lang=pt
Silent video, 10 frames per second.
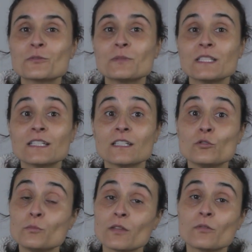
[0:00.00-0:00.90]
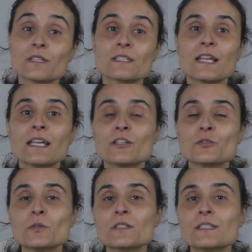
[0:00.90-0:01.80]
explica que o medo das aranhas
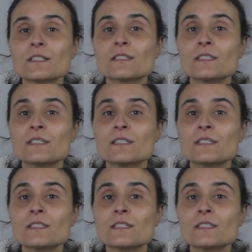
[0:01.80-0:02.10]
pode ser